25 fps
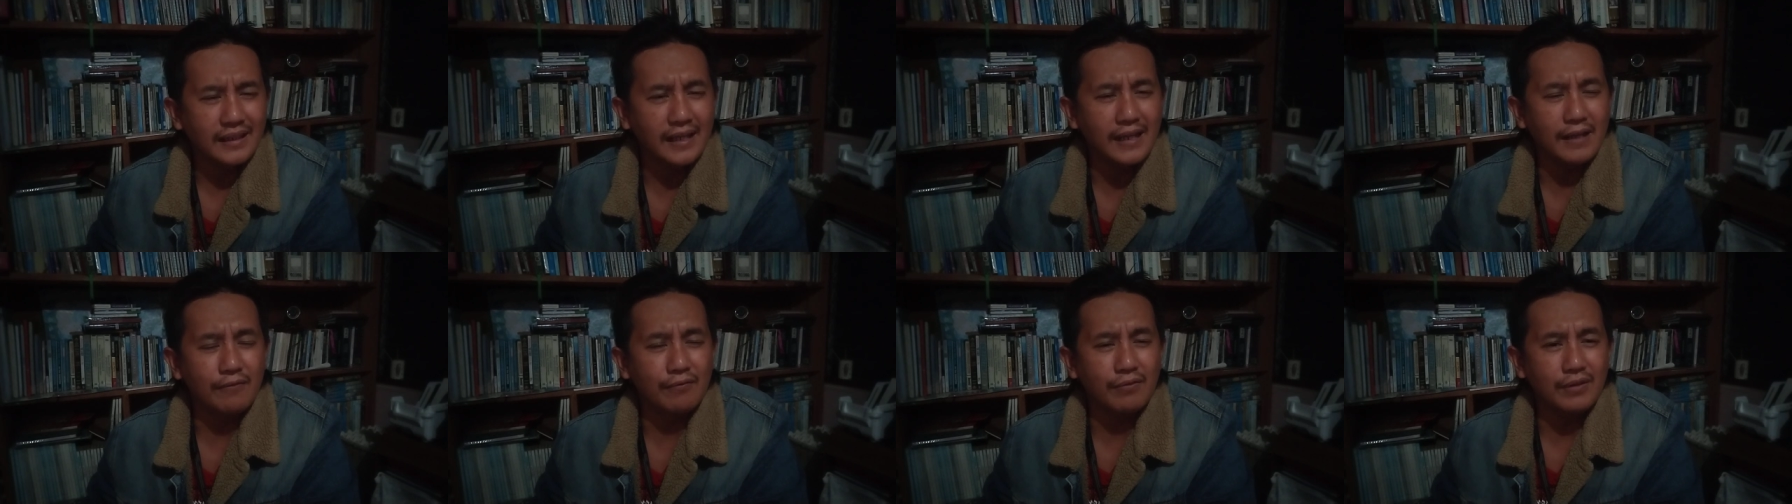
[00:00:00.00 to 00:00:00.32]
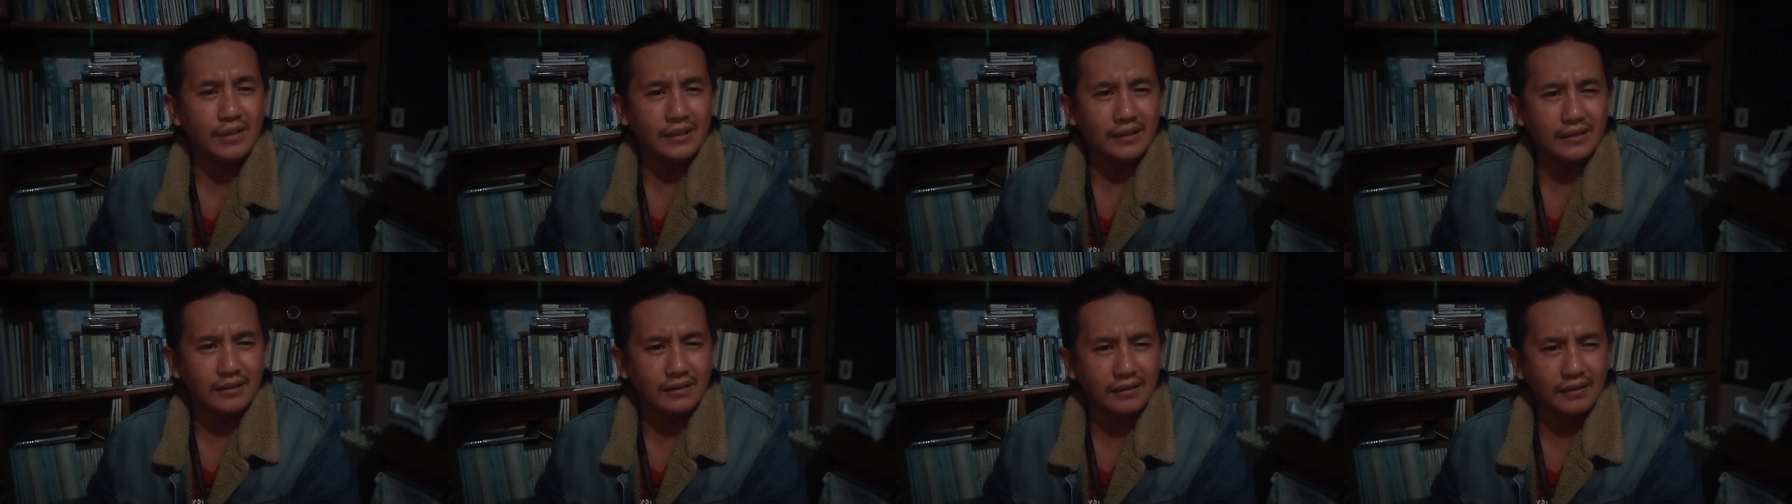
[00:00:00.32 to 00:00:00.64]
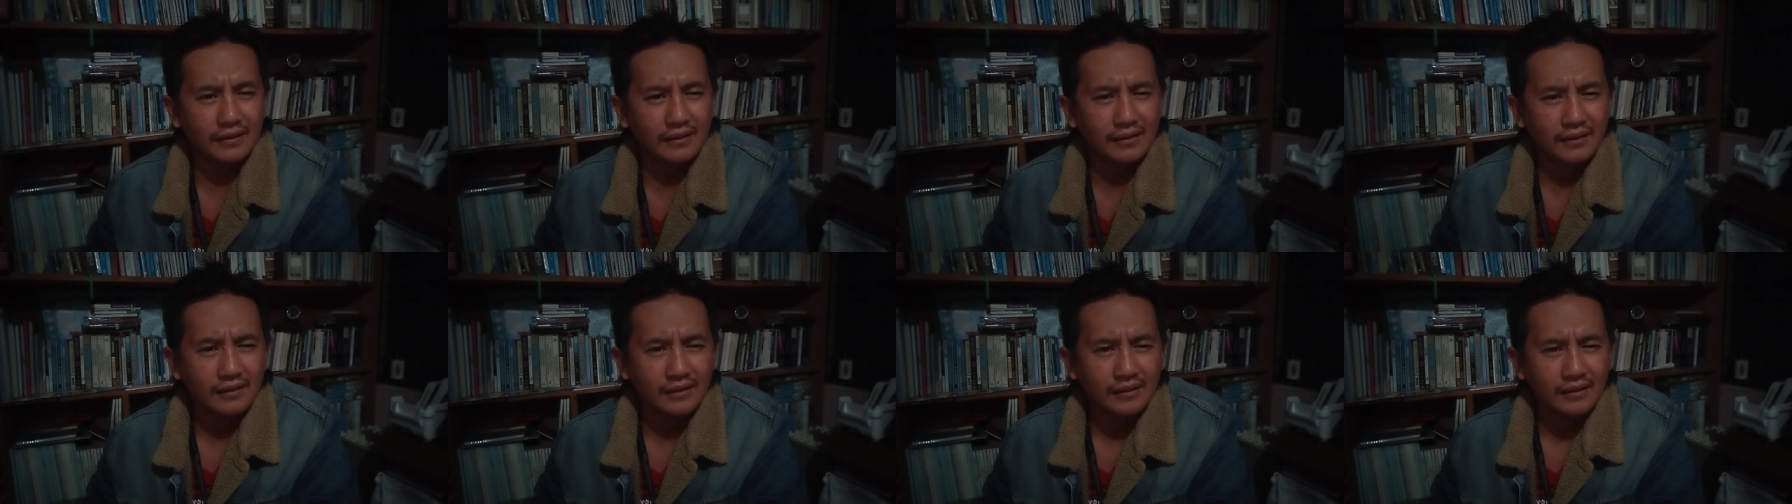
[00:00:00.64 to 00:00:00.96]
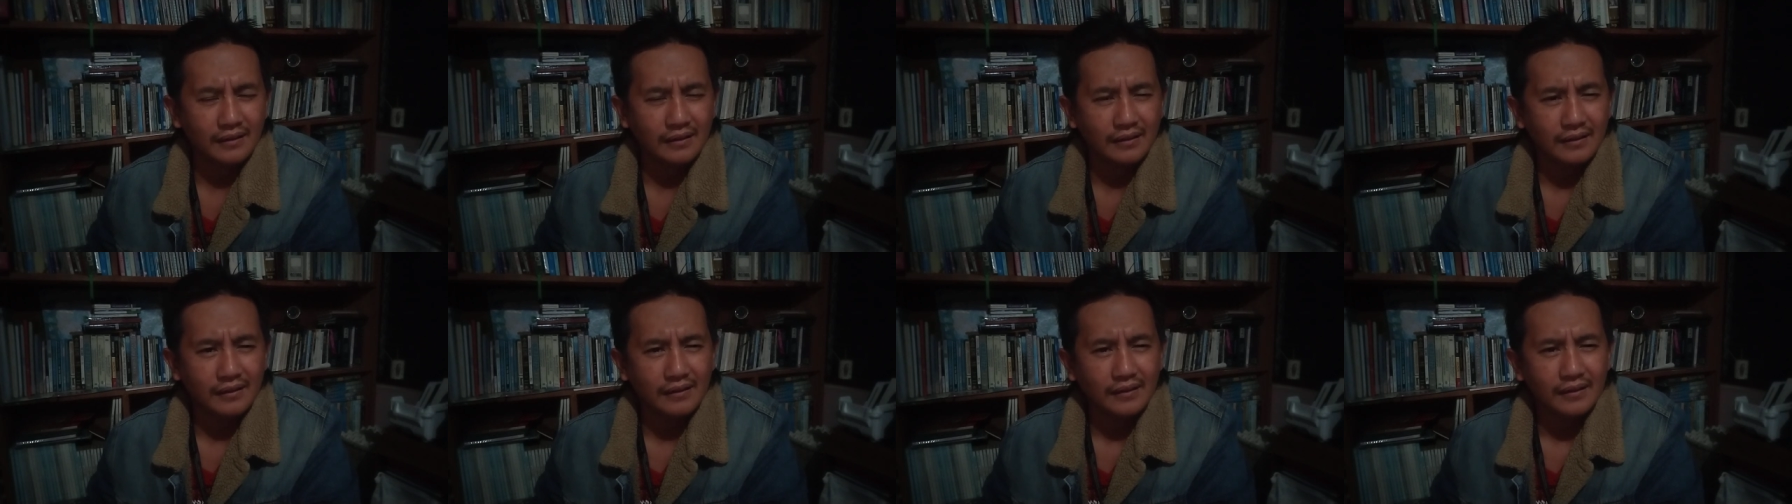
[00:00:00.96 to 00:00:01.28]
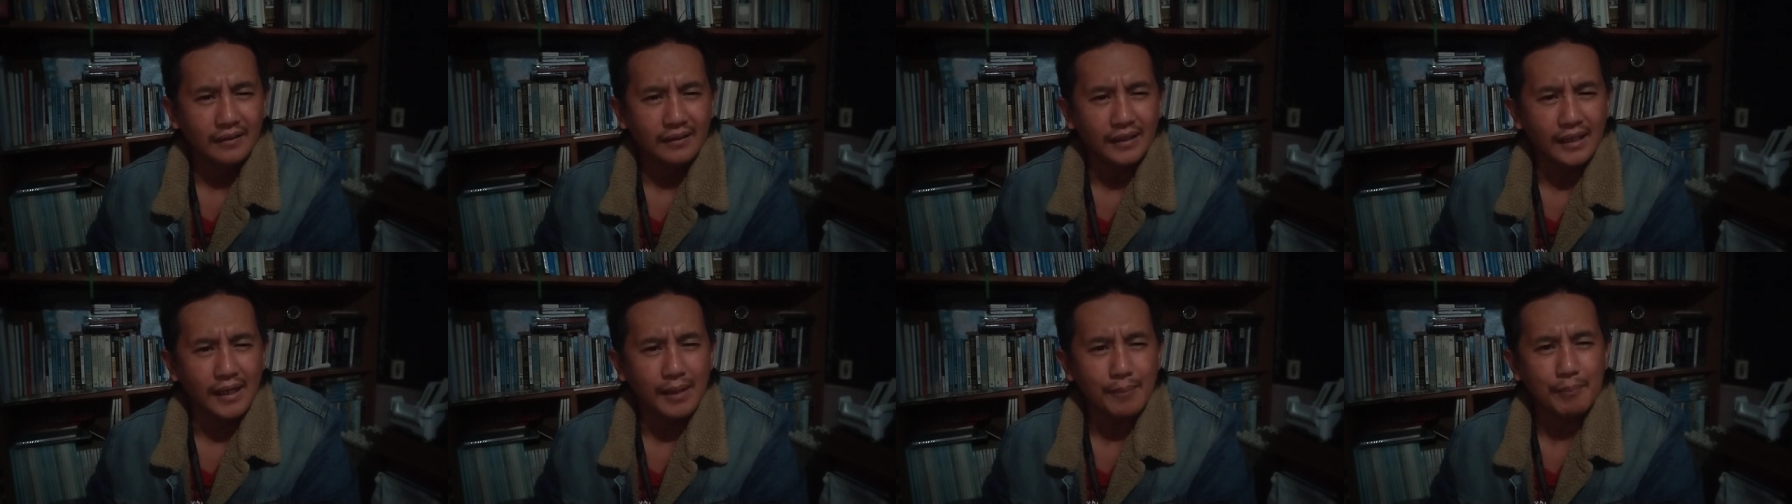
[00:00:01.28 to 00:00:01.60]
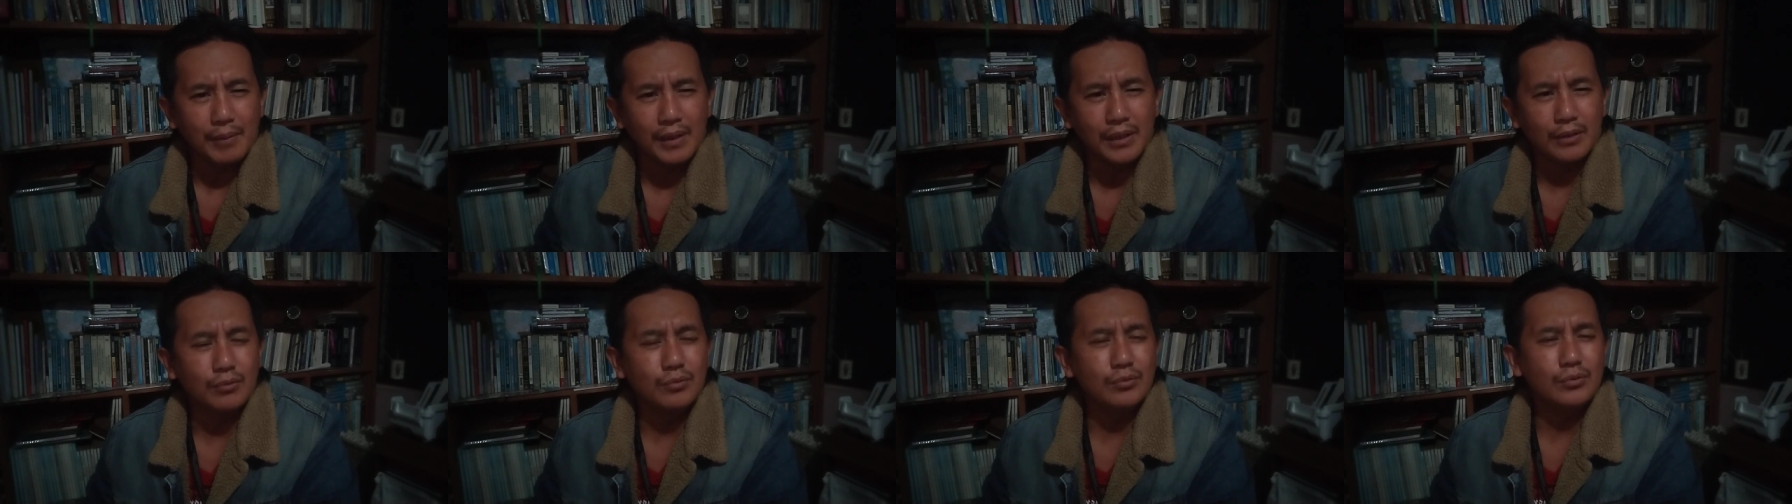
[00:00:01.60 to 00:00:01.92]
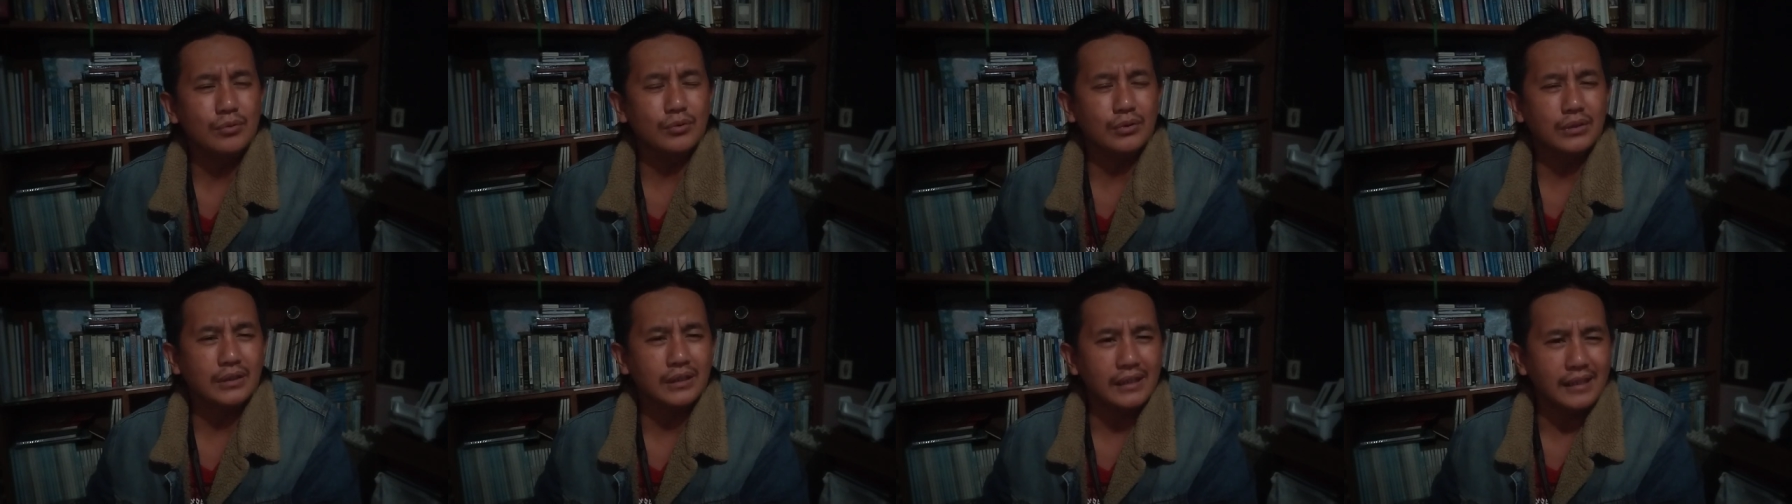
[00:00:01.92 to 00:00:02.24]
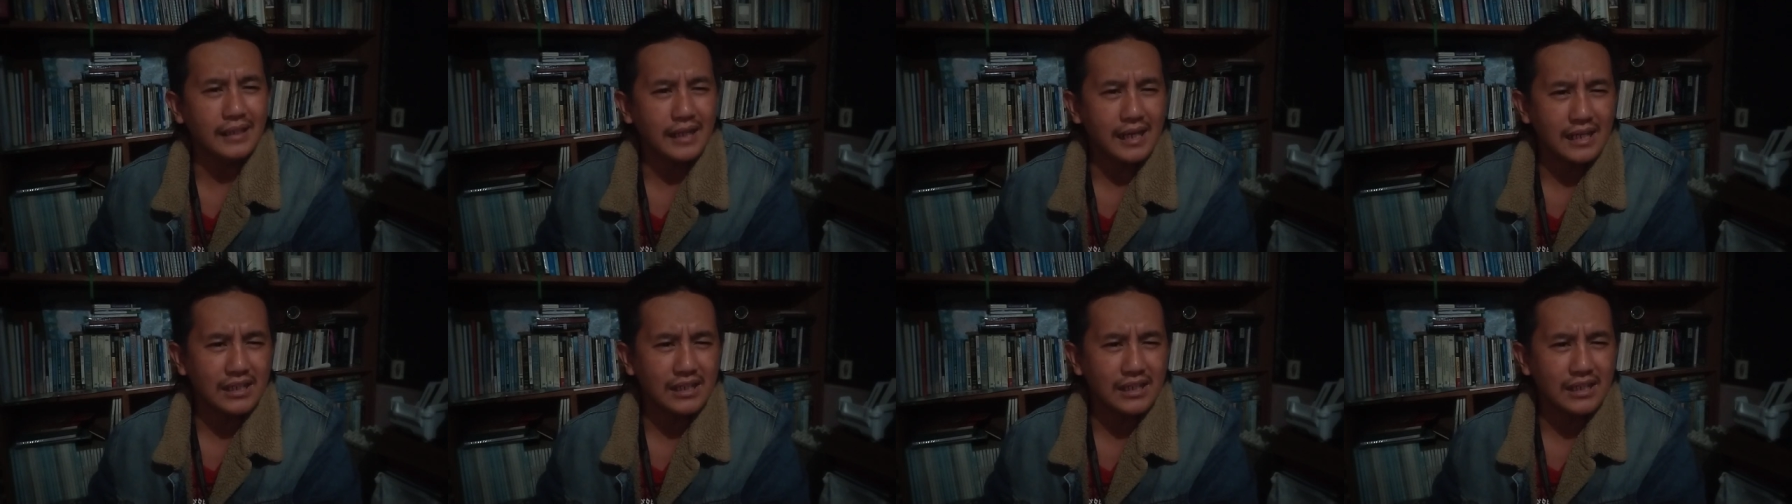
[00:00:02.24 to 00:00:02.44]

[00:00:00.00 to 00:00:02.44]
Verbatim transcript: nga event nga panunot kan